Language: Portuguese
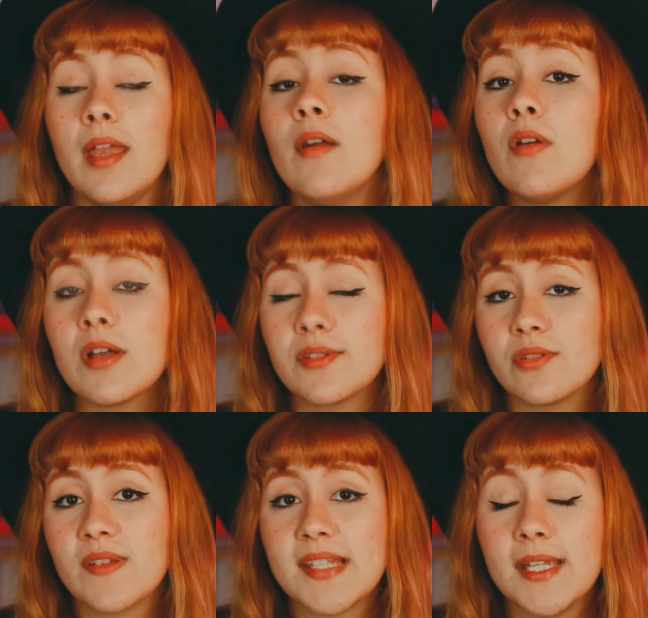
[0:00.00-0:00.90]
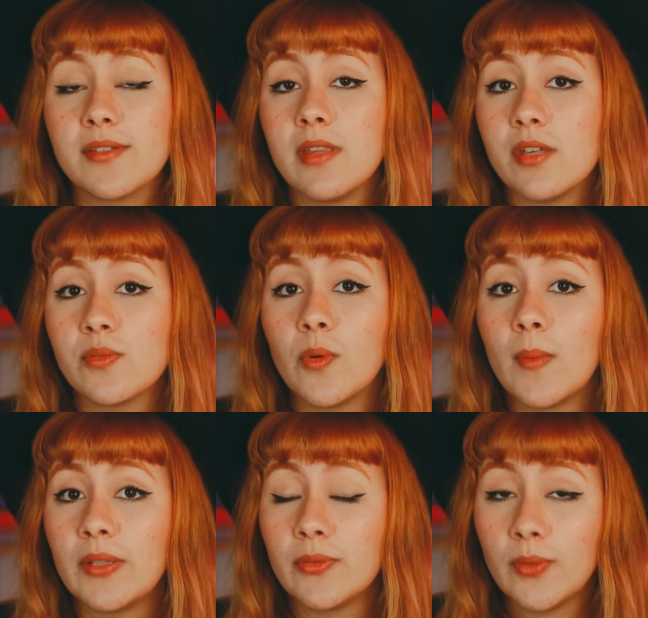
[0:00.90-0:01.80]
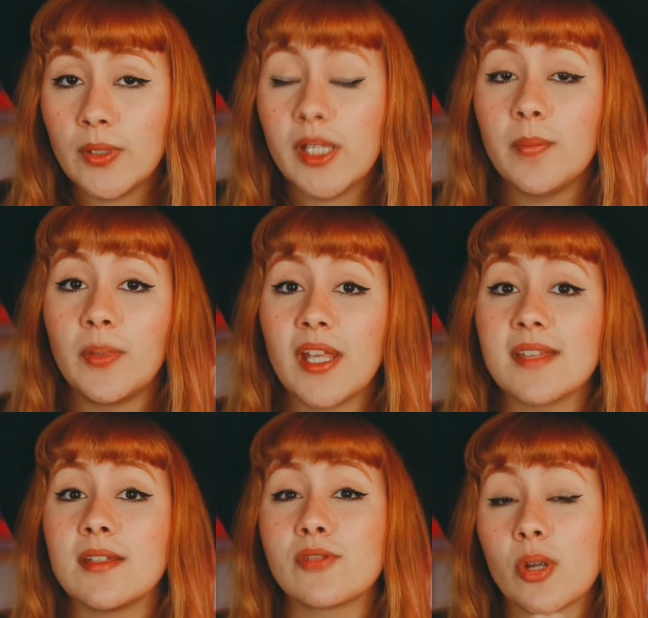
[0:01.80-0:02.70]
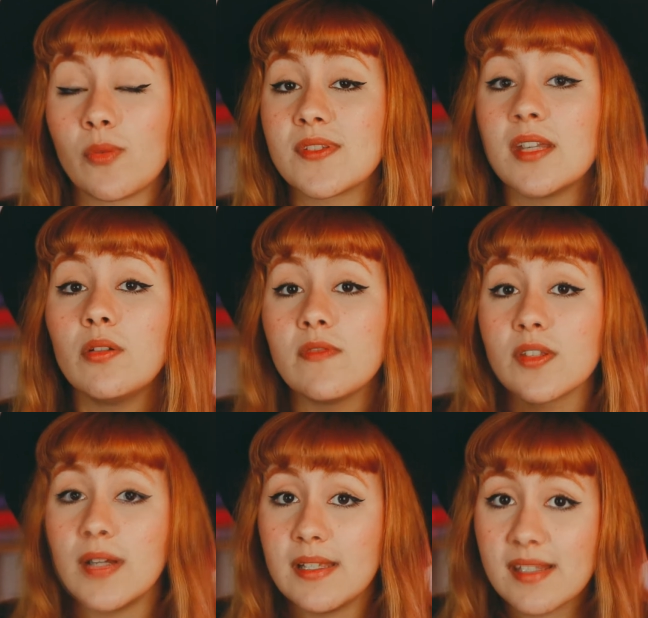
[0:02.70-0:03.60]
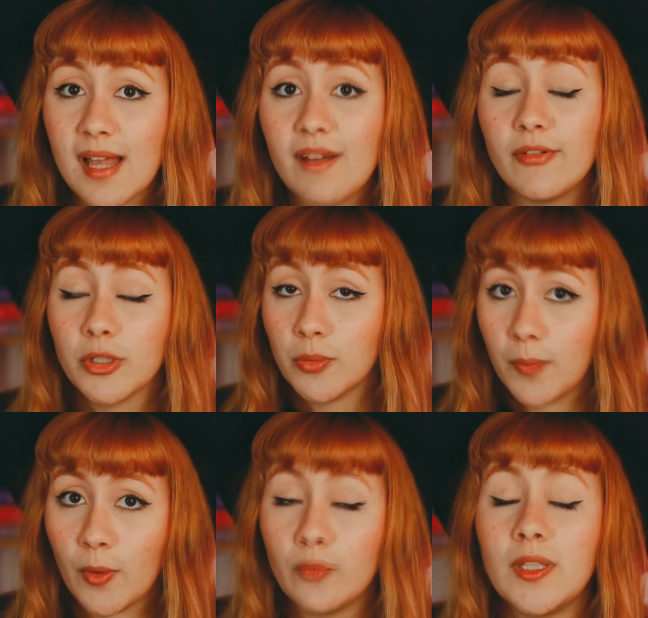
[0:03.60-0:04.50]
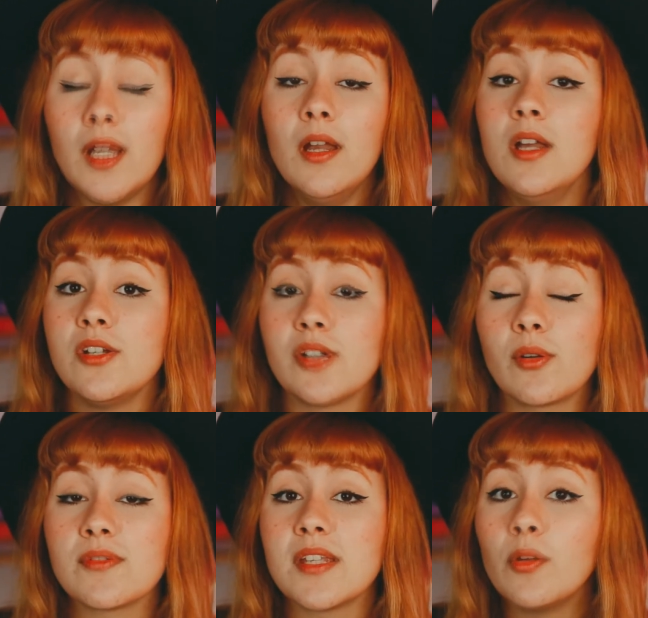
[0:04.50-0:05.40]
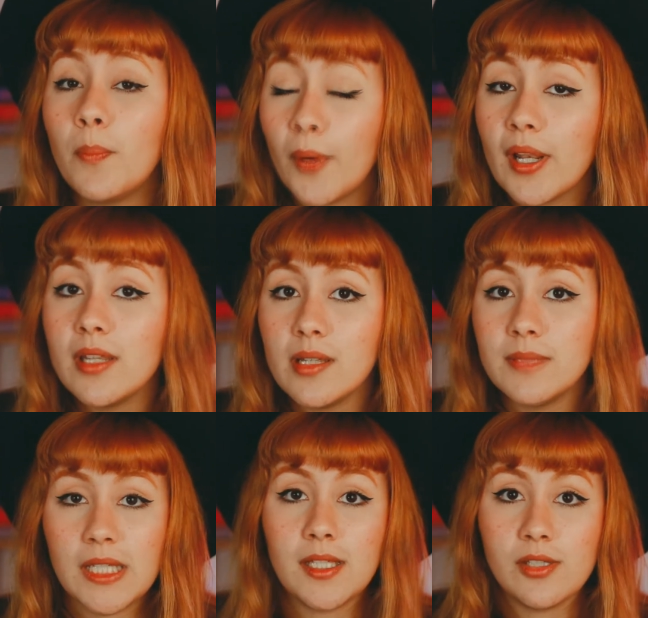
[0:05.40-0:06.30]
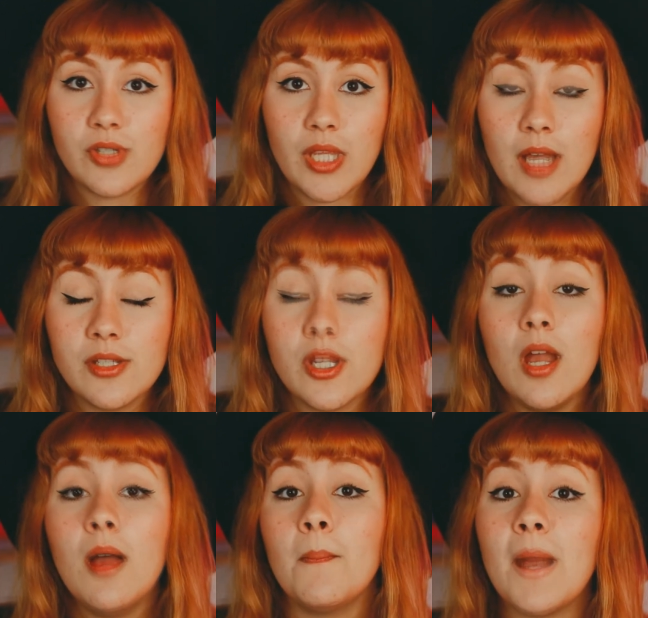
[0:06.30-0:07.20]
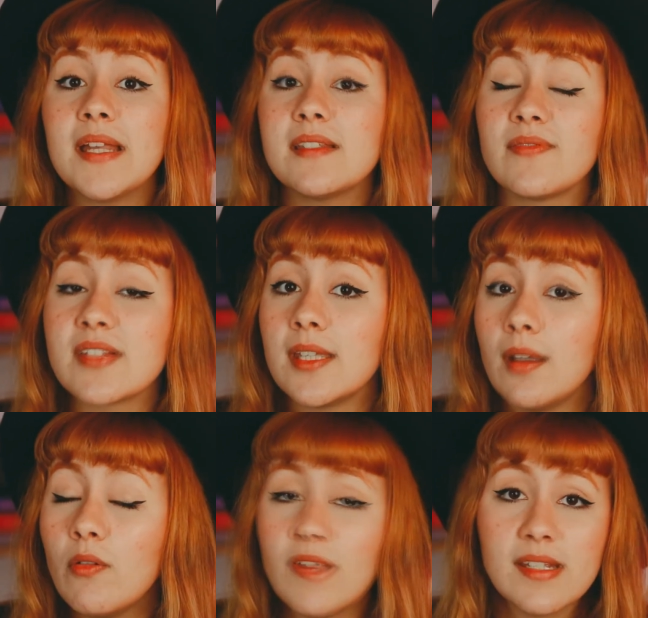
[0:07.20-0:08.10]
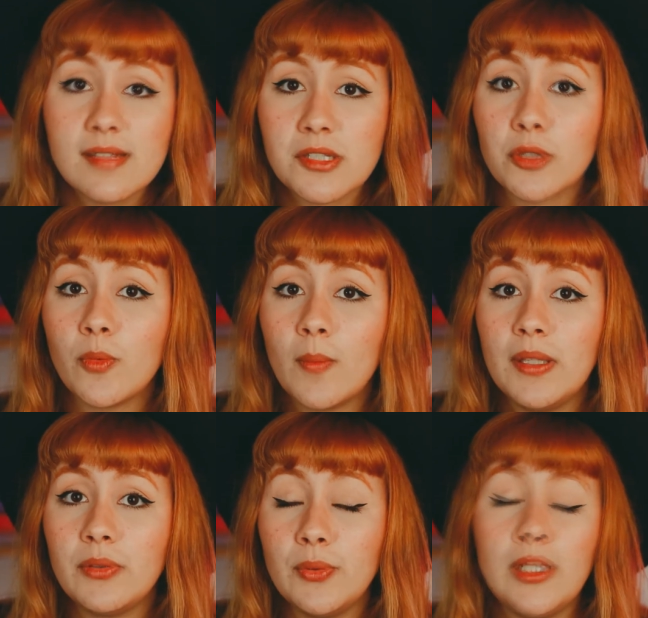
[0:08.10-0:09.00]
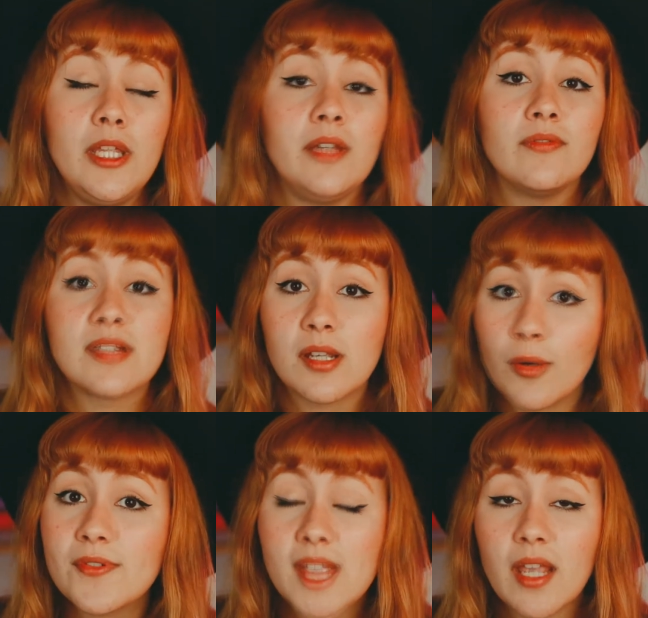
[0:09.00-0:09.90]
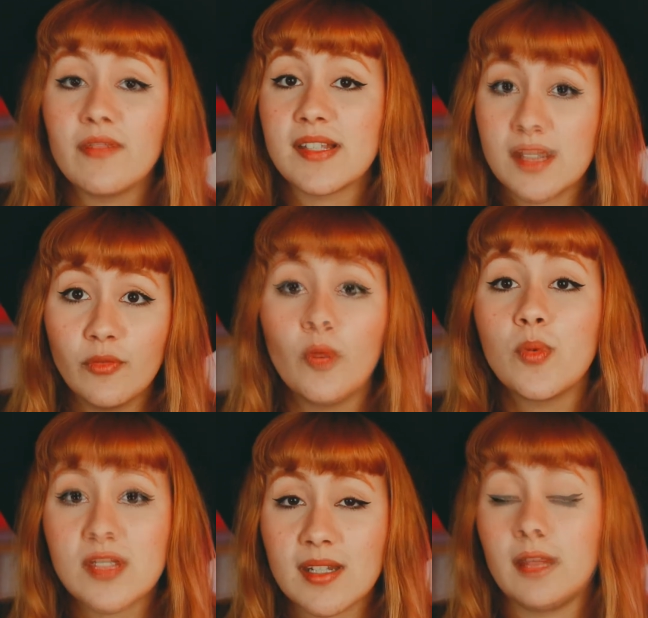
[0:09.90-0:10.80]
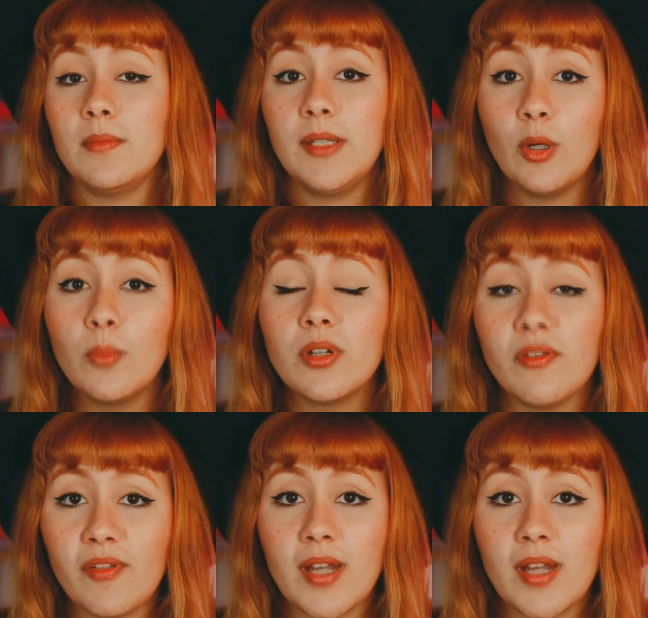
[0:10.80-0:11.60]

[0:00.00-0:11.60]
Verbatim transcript: Eu gosto de fazer isso desde o momento do clique, porque assim eu já consigo visualizar a foto pronta, já consigo pôr ali a minha identidade. Mas se você não fez isso no momento do clique, você consegue fazer, eu vou mostrar também como que